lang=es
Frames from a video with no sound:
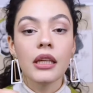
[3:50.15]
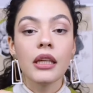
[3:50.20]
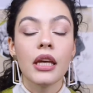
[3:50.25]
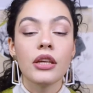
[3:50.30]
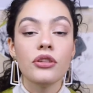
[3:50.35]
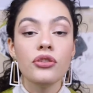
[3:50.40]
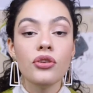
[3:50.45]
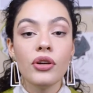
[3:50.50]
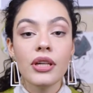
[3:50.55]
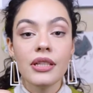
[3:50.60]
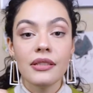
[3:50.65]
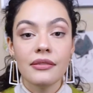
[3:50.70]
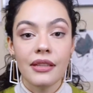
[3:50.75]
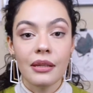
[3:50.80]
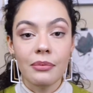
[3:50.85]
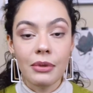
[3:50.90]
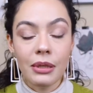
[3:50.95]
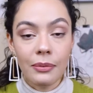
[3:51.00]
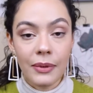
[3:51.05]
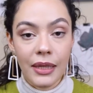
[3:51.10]
que yo
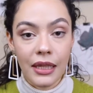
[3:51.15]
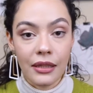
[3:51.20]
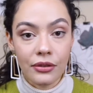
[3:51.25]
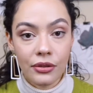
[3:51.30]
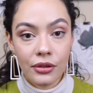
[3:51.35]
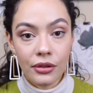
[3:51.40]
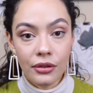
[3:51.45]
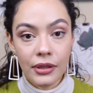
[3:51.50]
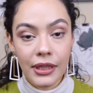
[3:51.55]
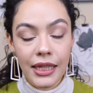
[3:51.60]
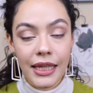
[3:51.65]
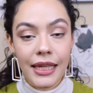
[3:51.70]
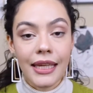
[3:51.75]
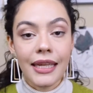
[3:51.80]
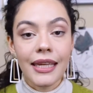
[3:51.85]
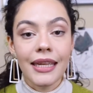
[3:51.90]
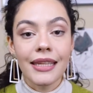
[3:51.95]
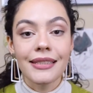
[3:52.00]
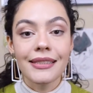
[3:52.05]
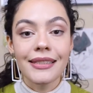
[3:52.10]
esté viviendo
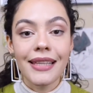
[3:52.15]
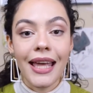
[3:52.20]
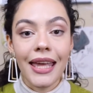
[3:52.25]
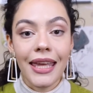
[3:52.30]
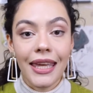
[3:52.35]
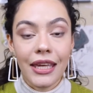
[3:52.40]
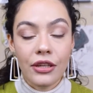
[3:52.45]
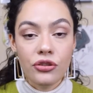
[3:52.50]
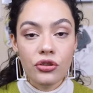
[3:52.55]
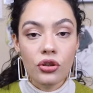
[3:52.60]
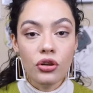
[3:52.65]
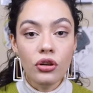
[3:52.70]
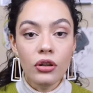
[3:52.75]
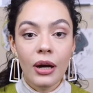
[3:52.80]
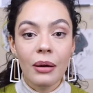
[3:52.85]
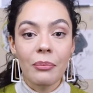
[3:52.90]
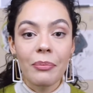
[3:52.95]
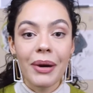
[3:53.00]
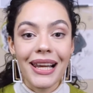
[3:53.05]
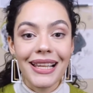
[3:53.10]
está hecho
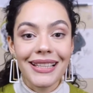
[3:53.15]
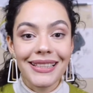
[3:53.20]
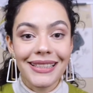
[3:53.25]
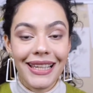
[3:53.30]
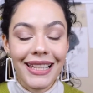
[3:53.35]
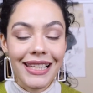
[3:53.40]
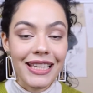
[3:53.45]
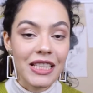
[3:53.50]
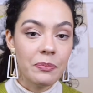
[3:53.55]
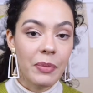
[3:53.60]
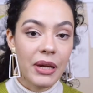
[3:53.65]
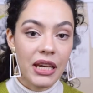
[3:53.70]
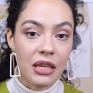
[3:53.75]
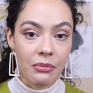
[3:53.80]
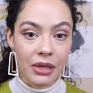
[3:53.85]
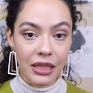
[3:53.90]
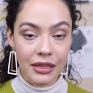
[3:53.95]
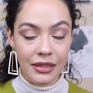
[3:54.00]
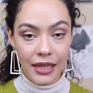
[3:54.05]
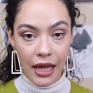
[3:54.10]
para ser
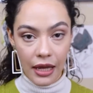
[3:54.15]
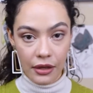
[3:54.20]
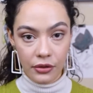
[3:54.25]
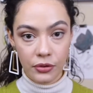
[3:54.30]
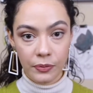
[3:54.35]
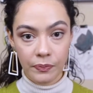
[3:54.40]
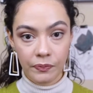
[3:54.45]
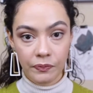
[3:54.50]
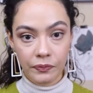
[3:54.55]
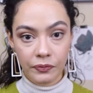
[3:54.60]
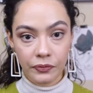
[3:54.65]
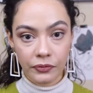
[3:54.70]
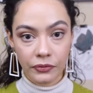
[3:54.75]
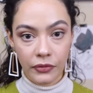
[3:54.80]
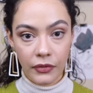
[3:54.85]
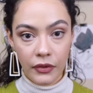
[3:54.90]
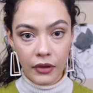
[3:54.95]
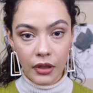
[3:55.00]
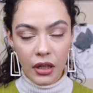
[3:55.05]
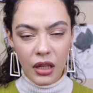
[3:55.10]
experimentado.
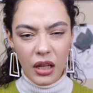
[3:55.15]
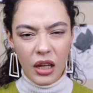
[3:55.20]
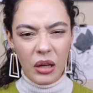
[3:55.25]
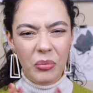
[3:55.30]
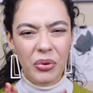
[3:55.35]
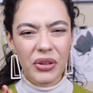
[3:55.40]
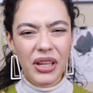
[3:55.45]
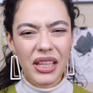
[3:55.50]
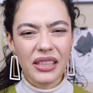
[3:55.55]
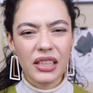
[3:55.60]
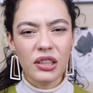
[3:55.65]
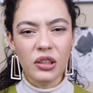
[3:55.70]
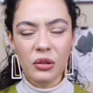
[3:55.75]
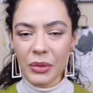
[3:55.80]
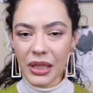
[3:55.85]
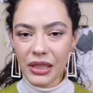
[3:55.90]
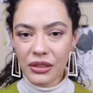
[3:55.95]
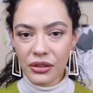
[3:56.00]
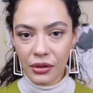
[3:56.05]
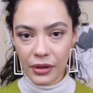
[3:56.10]
¿Por qué te
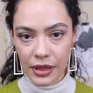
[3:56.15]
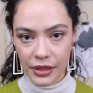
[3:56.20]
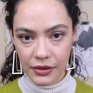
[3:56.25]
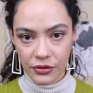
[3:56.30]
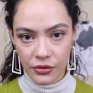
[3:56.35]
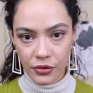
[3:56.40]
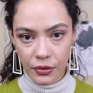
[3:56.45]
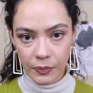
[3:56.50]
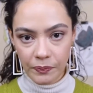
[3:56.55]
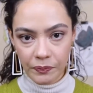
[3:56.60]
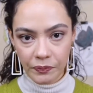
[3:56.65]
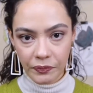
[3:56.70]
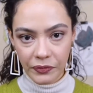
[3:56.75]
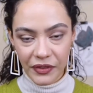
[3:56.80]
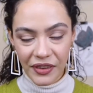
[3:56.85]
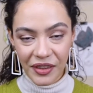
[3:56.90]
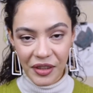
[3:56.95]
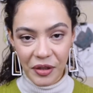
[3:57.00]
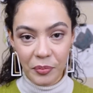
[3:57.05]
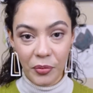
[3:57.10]
comento esto?
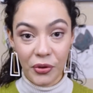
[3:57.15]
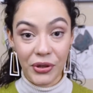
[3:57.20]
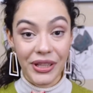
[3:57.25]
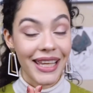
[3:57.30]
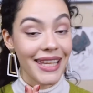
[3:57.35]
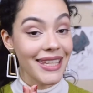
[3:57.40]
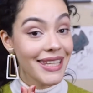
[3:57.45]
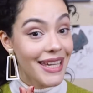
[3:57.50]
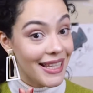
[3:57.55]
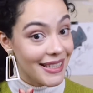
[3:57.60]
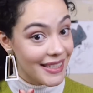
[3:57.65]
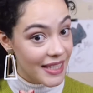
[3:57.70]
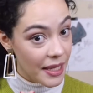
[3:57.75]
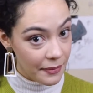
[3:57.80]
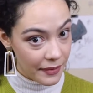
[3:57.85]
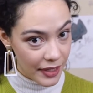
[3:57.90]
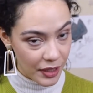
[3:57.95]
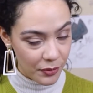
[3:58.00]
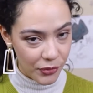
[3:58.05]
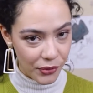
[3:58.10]
Porque ya
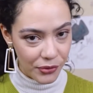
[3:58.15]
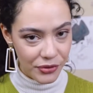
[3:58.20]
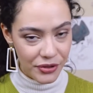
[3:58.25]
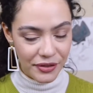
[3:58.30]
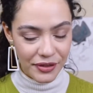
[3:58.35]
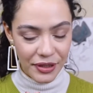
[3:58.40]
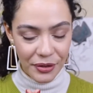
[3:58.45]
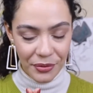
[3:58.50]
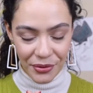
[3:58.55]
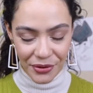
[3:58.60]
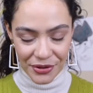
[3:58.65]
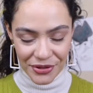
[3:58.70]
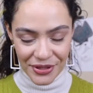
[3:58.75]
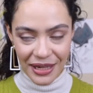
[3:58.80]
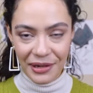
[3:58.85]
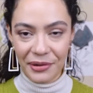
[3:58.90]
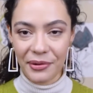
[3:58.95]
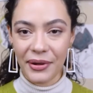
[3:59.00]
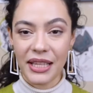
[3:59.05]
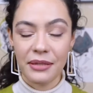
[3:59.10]
sabemos, y seguro
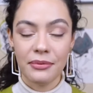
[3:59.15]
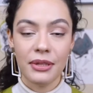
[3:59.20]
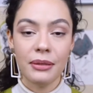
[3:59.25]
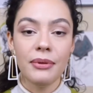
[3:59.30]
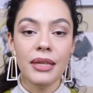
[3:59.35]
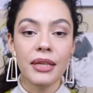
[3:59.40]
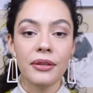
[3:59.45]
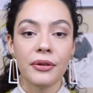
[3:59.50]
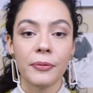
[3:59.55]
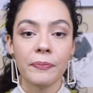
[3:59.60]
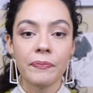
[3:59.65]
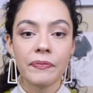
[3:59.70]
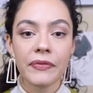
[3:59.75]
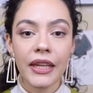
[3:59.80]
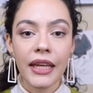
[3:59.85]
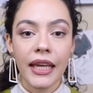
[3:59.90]
ya lo has vivido,